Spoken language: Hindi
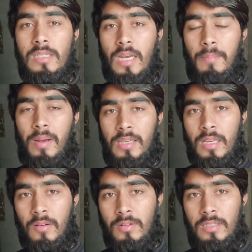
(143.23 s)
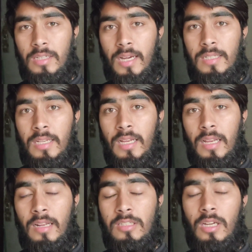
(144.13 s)
श्याब भाई की कवरेज दिखाई
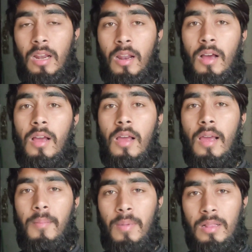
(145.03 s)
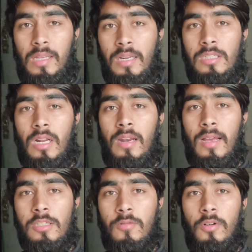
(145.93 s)
जाएगी इंशाल्लाह मिलते हैं इंशाल्लाह
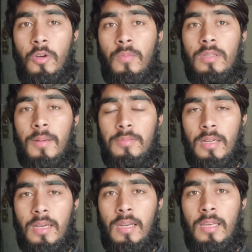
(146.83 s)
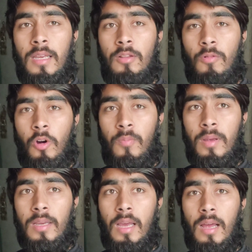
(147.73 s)
नेक्स्ट वीडियो में तब तक के लिए दुआओं
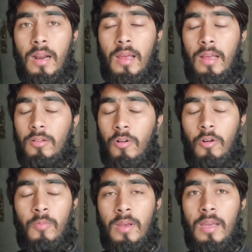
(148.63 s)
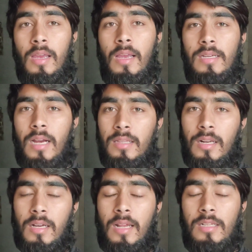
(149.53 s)
में ख्याल दुआओं में याद
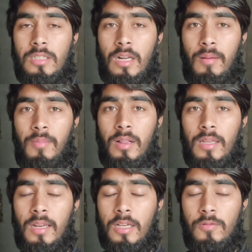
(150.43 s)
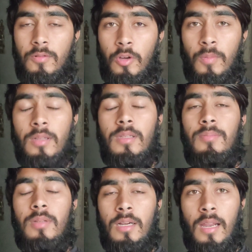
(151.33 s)
रखना इंशाल्लाह मिलते हैं नेक्स्ट वीडियो में
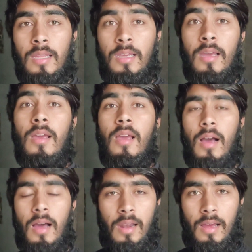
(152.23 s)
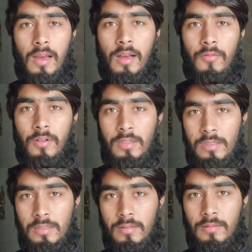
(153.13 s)
तब तक के लिए अल्लाह
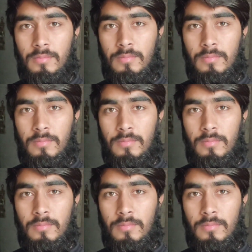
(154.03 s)
हाफिज़